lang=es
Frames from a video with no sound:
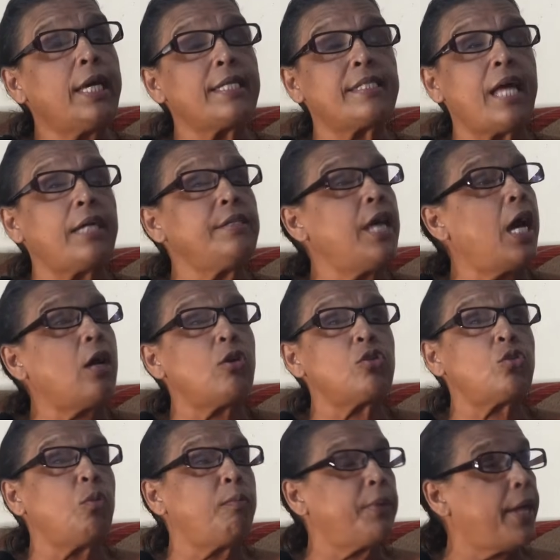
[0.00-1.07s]
que están ya
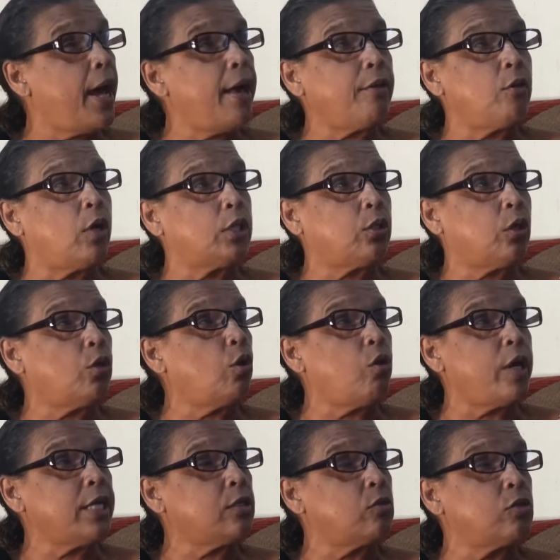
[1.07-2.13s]
acostumbrados a todo
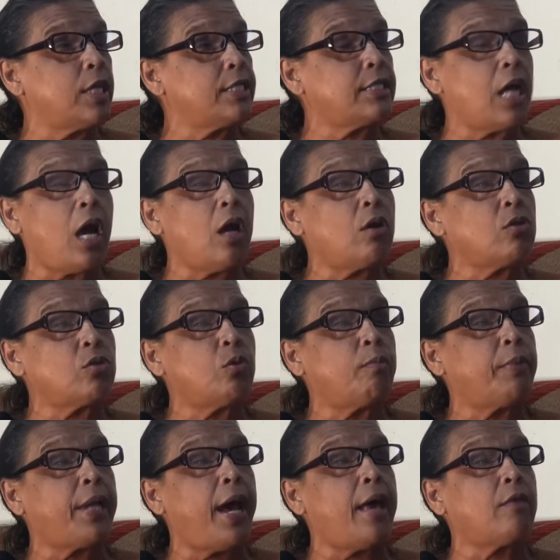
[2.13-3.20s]
eso, ya están
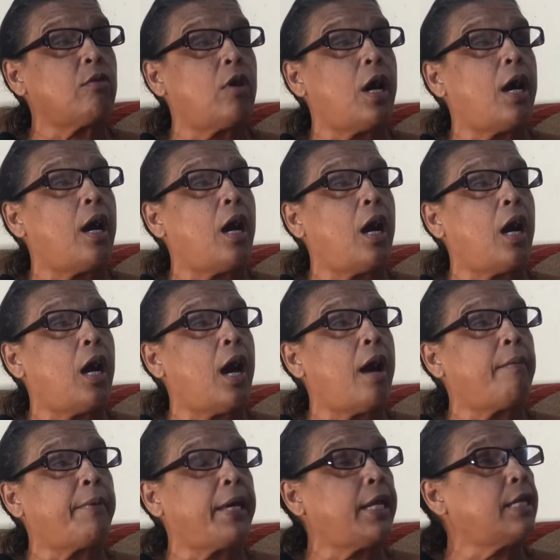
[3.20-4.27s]
acostumbrados a,
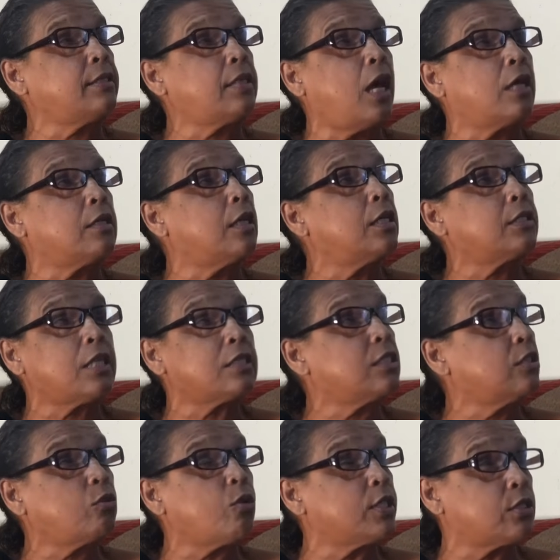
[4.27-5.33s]
a ver esa, esa
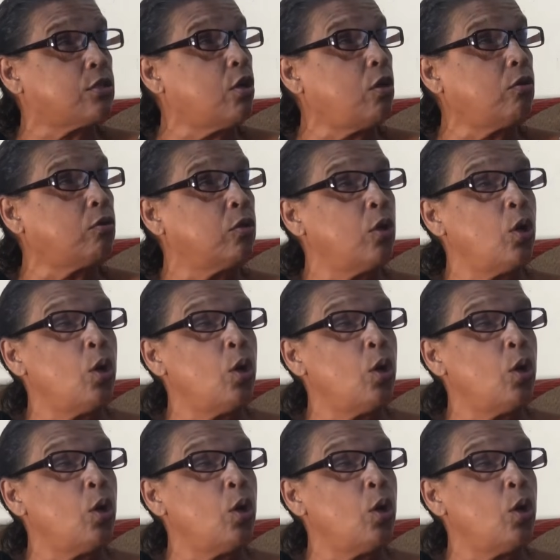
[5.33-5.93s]
situación,